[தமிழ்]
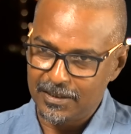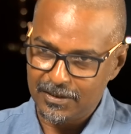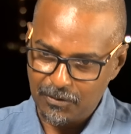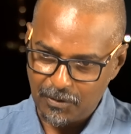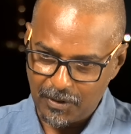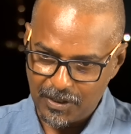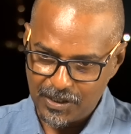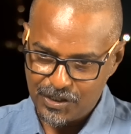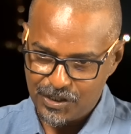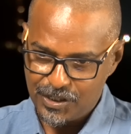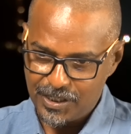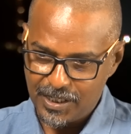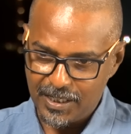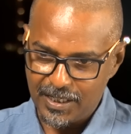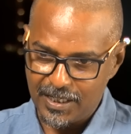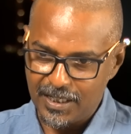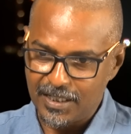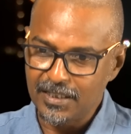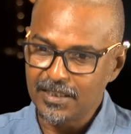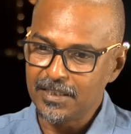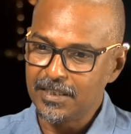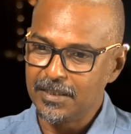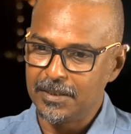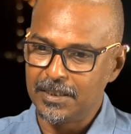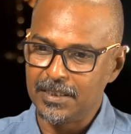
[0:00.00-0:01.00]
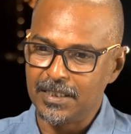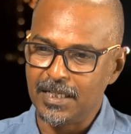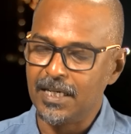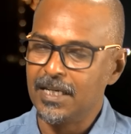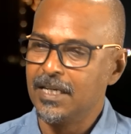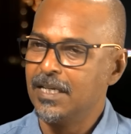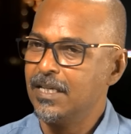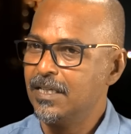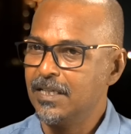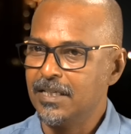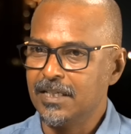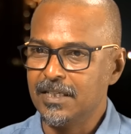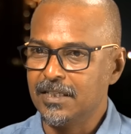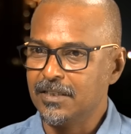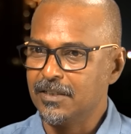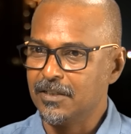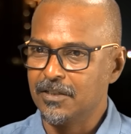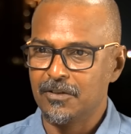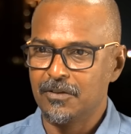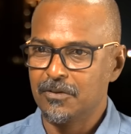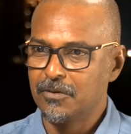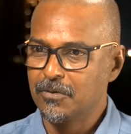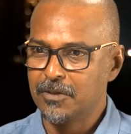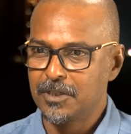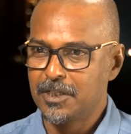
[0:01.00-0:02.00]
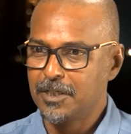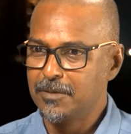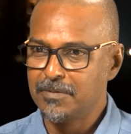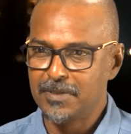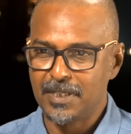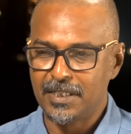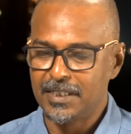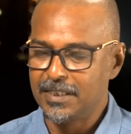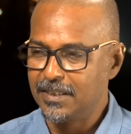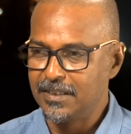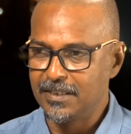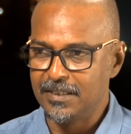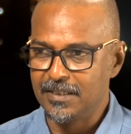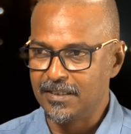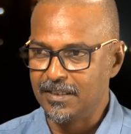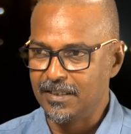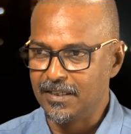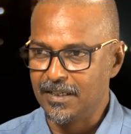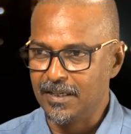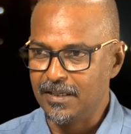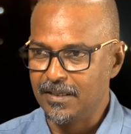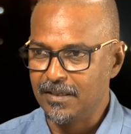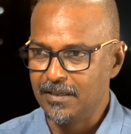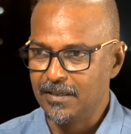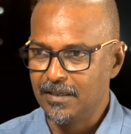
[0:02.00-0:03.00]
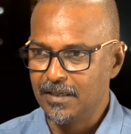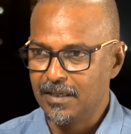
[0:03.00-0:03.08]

தொடர்ச்சியாக ரெண்டு நாளாக குற்றம் சாட்டிட்டு இருக்கீங்க